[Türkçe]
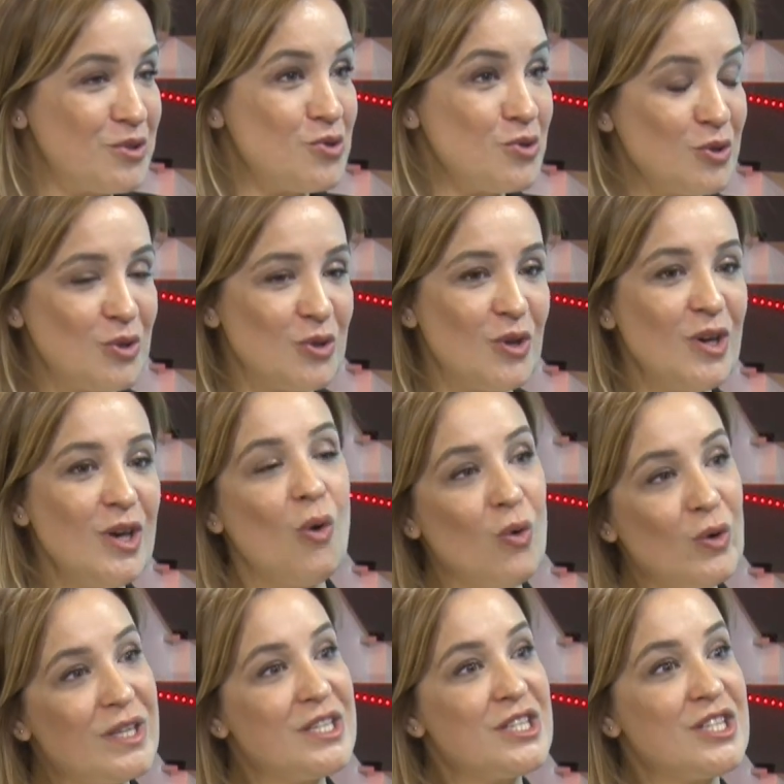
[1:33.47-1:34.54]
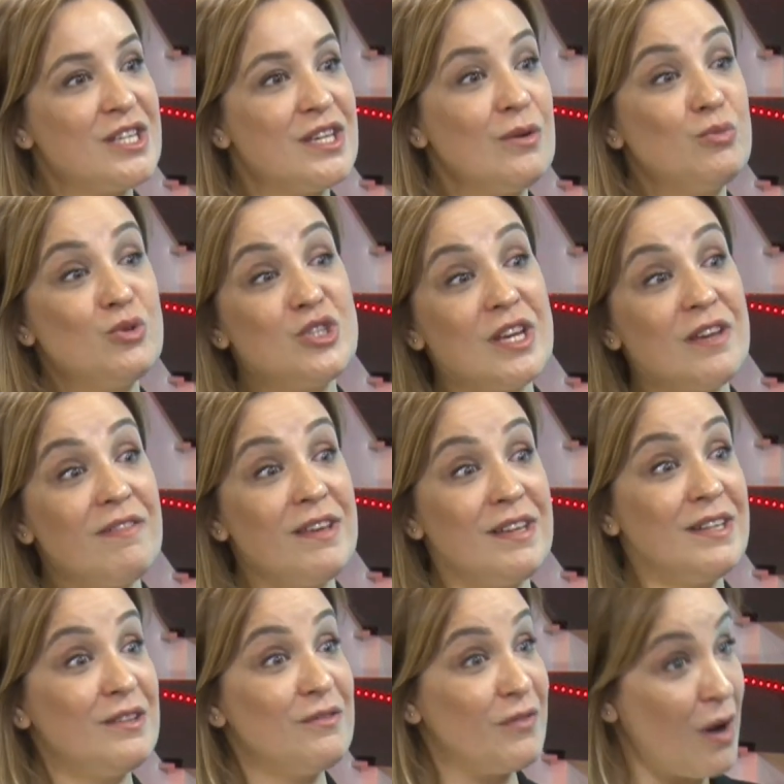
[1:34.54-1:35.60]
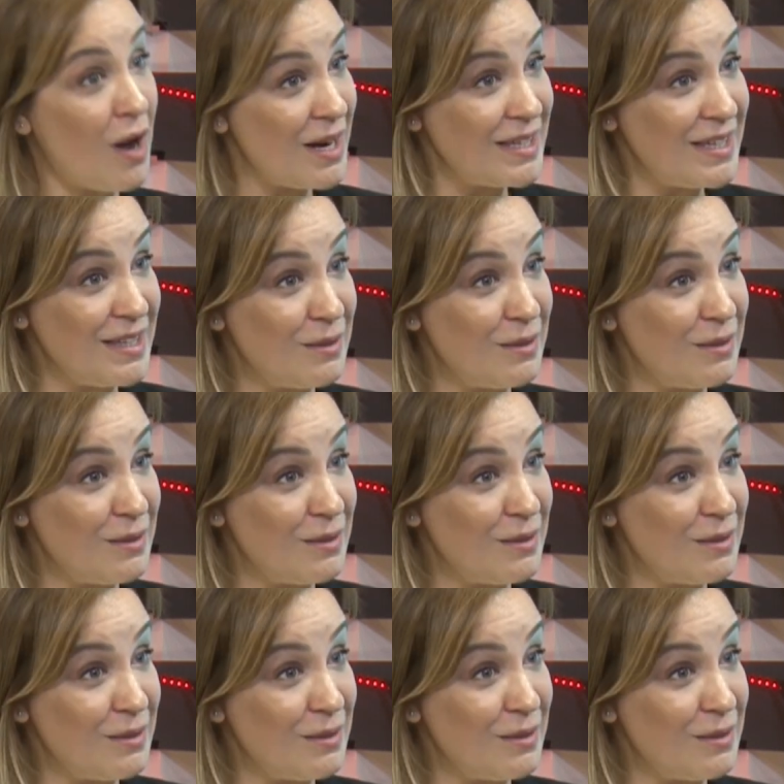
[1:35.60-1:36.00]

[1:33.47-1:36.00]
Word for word: Çünkü o kişi bu cevherini fark